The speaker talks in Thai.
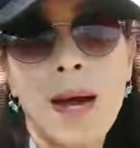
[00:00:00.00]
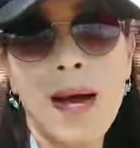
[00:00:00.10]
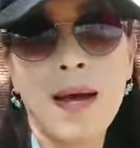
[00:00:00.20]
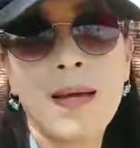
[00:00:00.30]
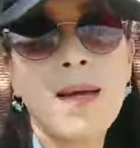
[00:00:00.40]

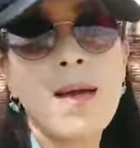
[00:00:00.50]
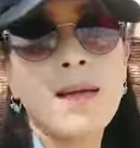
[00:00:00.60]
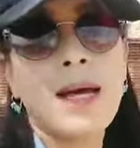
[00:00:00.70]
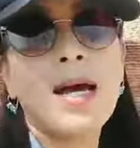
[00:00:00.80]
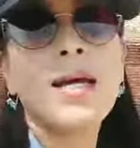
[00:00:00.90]
มาก
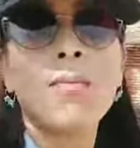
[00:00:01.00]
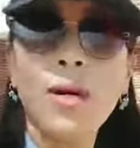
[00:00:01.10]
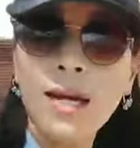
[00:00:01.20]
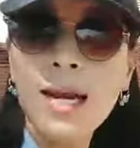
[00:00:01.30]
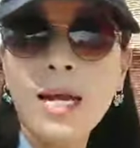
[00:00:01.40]
แต่ถ้าในโบ
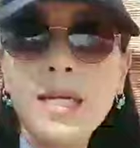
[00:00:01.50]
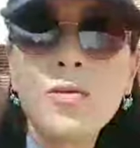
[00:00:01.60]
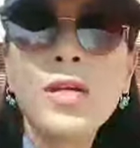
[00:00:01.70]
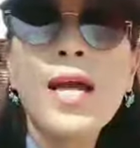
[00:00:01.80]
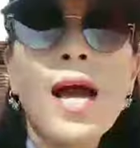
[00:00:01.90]
ราณฐานใน
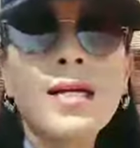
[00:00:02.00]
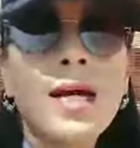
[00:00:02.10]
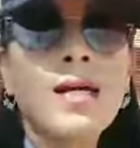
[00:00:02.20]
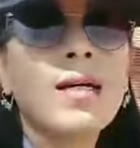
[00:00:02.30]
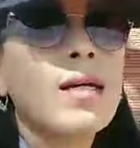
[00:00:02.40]
ยุทธยาเนี่ย